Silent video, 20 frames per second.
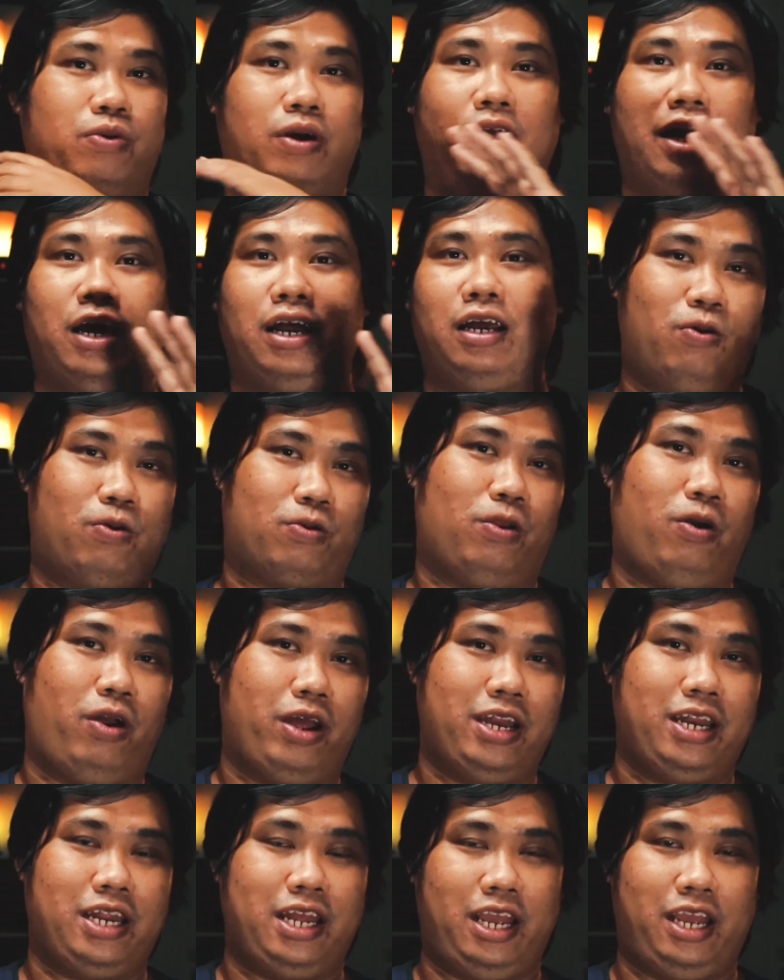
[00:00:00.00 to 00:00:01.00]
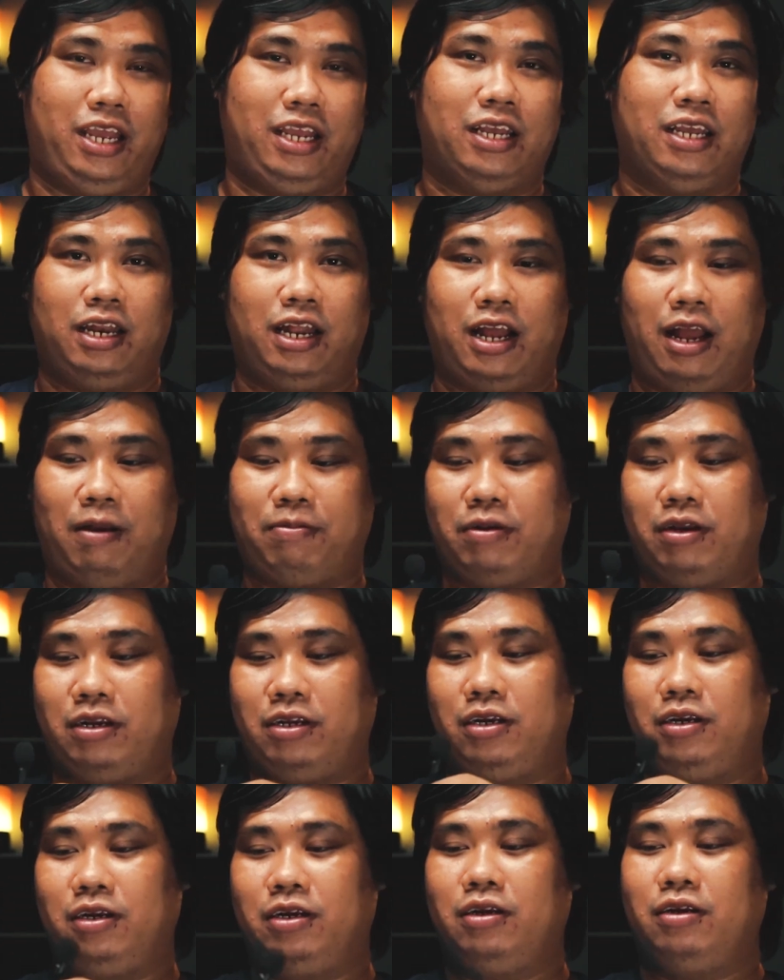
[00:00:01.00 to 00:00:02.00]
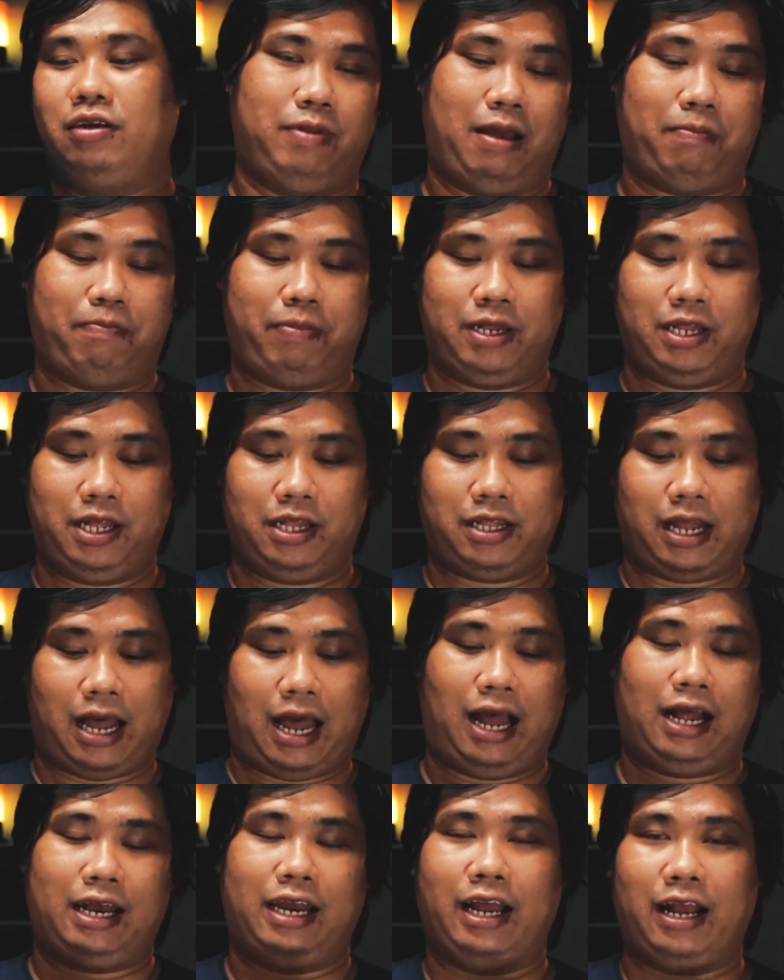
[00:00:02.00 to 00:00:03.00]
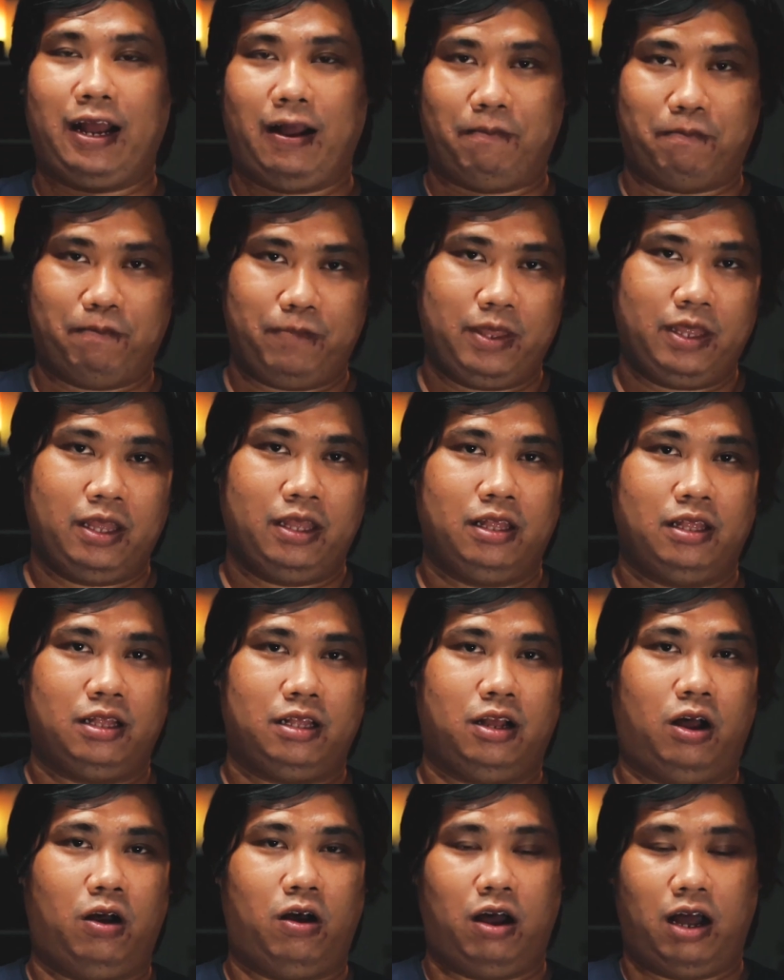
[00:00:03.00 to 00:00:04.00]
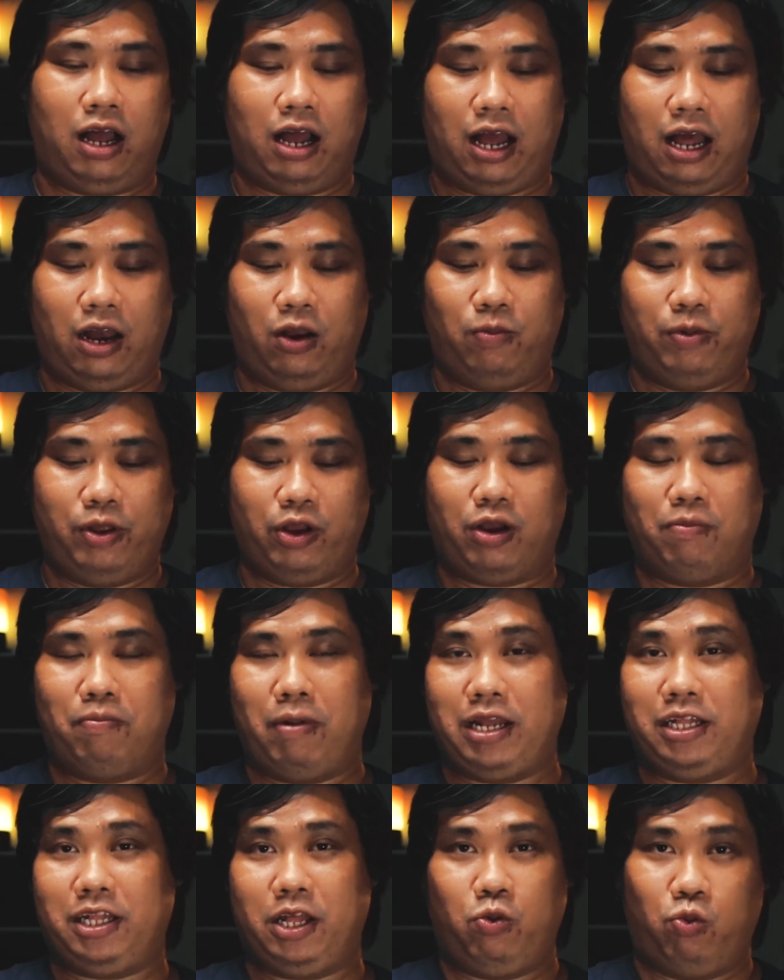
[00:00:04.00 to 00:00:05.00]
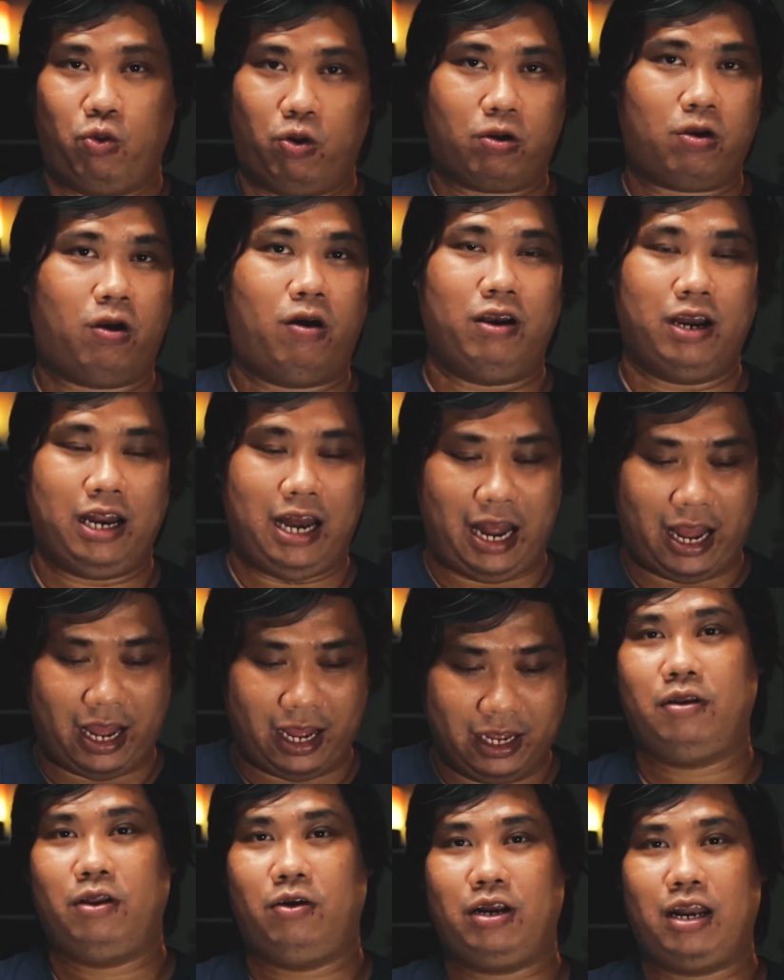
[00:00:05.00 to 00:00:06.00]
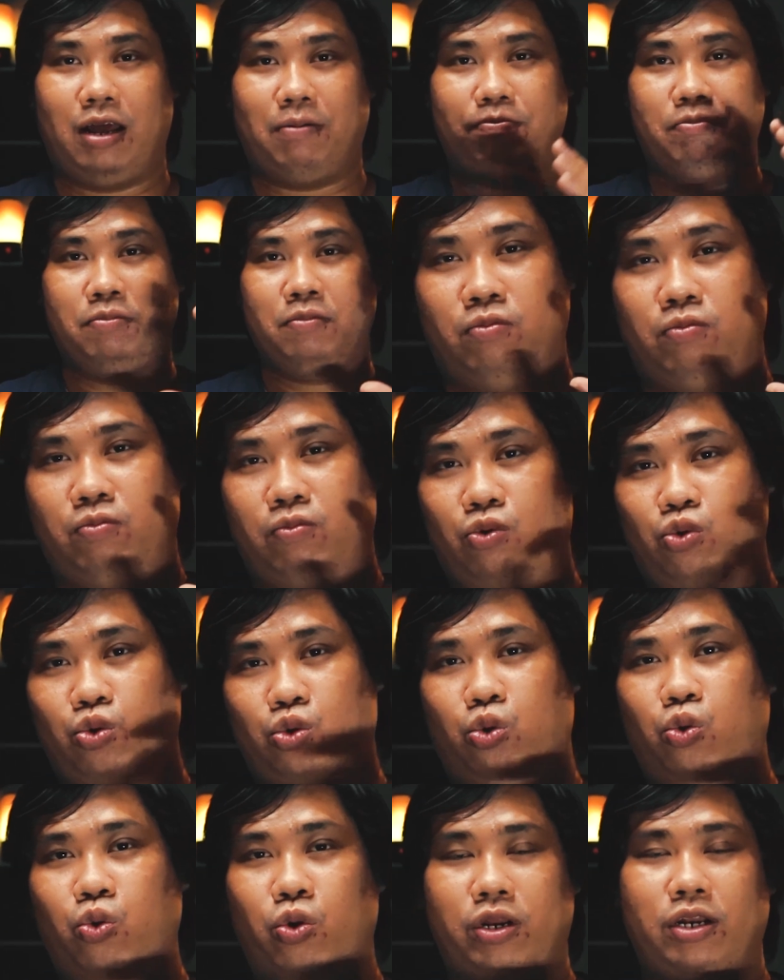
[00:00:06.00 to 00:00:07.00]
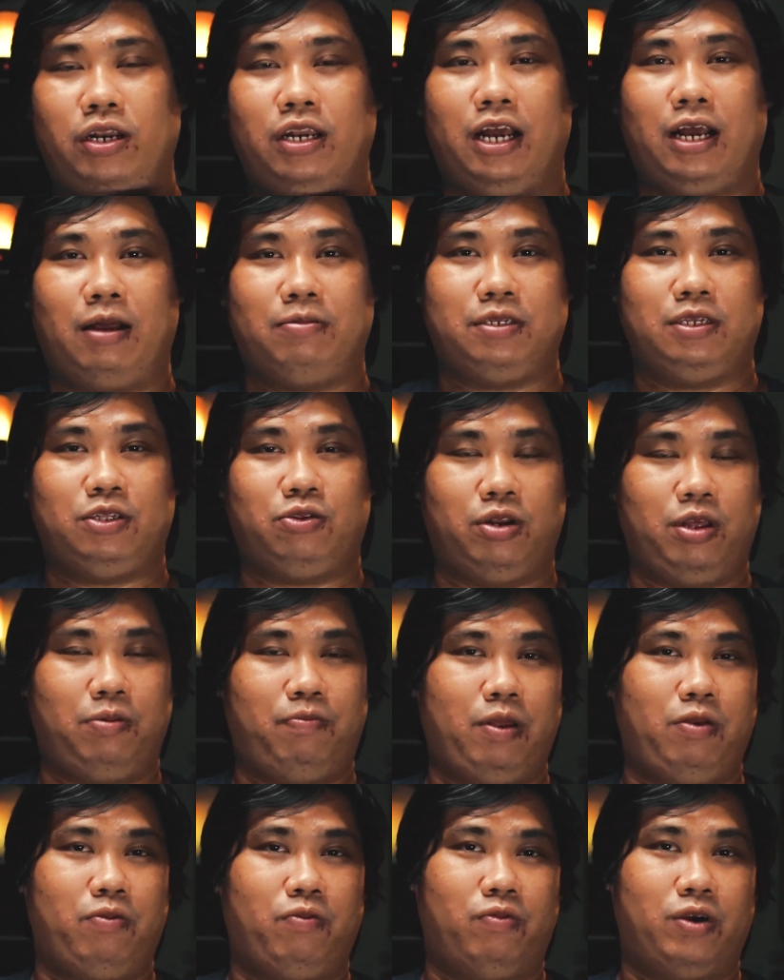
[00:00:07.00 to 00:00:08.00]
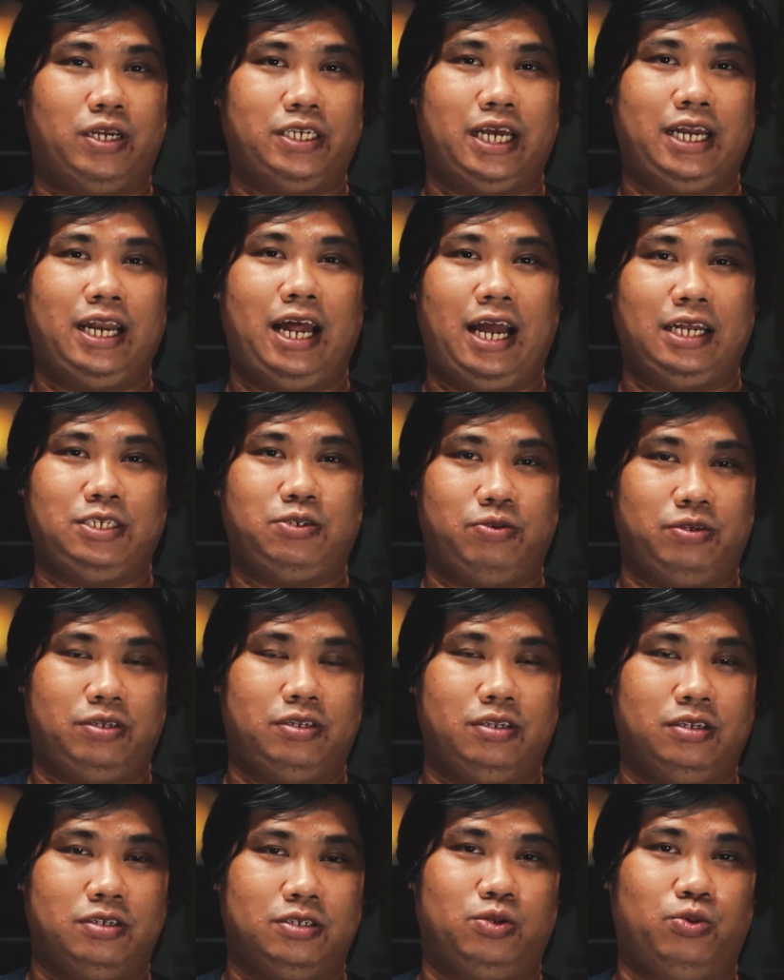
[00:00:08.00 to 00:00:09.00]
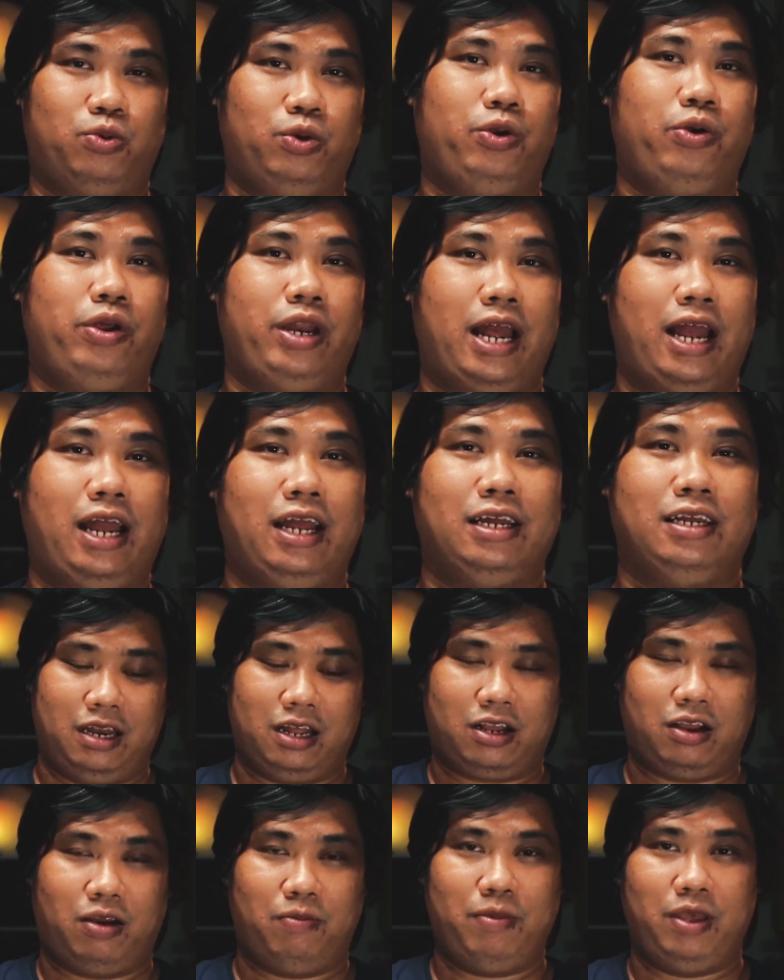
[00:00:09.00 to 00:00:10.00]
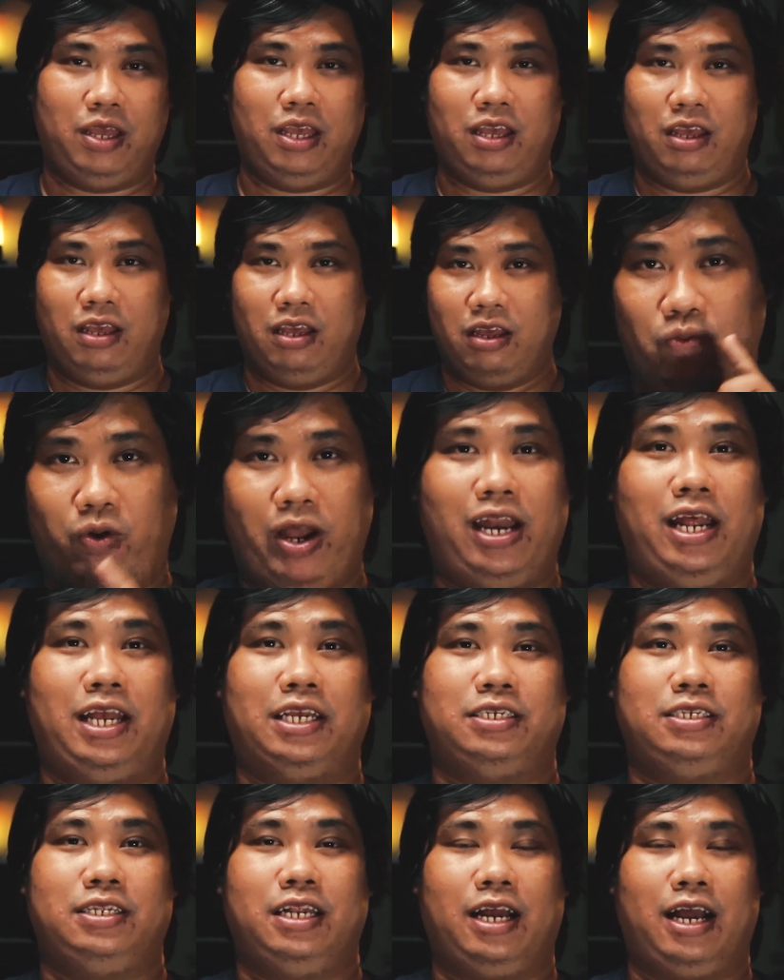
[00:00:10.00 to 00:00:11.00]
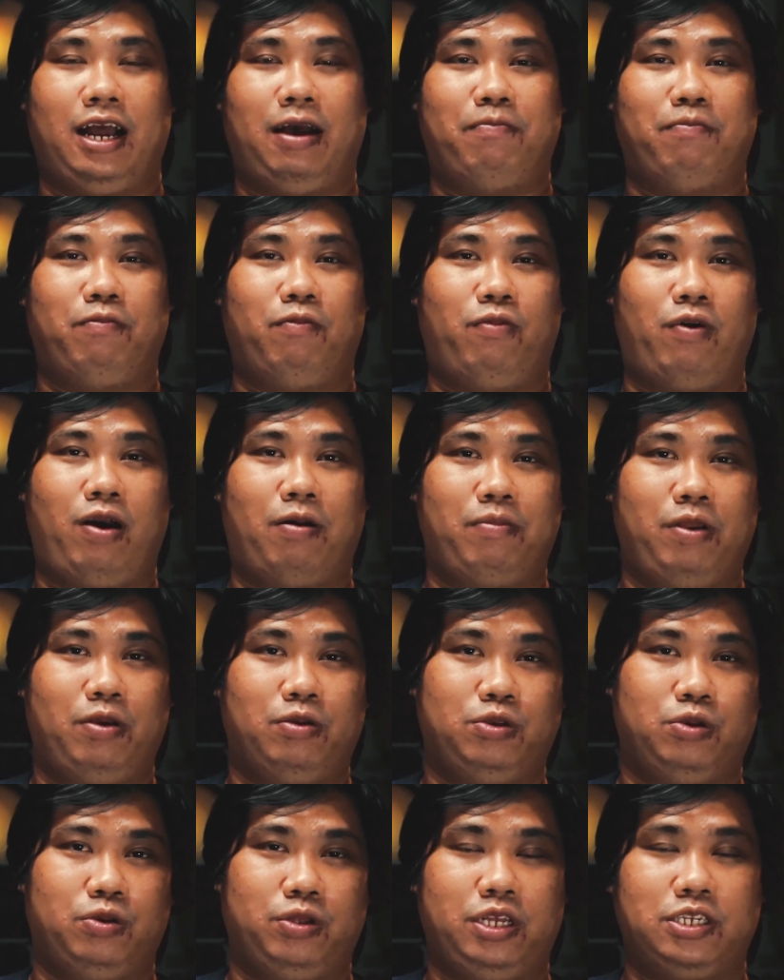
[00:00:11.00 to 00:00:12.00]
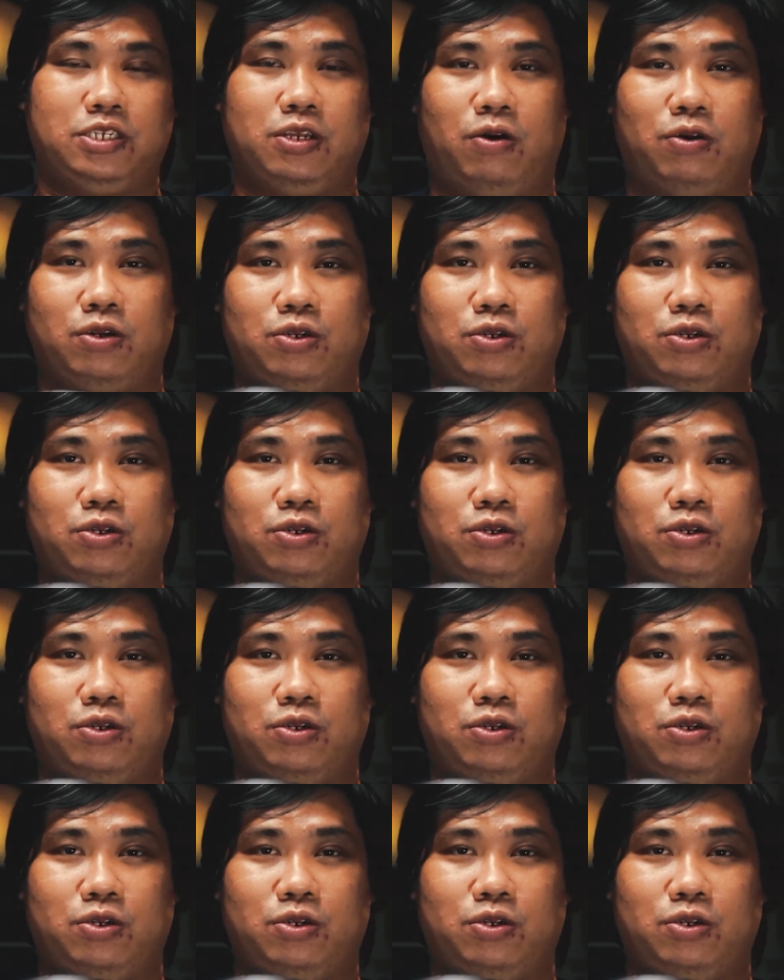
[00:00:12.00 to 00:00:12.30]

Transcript: ตัว600นั่นเองนะครับก็คือรับเป็นทิศทางนะครับก็อารมณ์เดียวกับไมค์ติดหัวกล้องเลยแหละรองรับบลูทูธนะครับซึ่งตัวนี้เป็นเวอร์ชัน 5.0 ด้วยนะแล้วก็มีไวเลสนะครับความเร็วอยู่ที่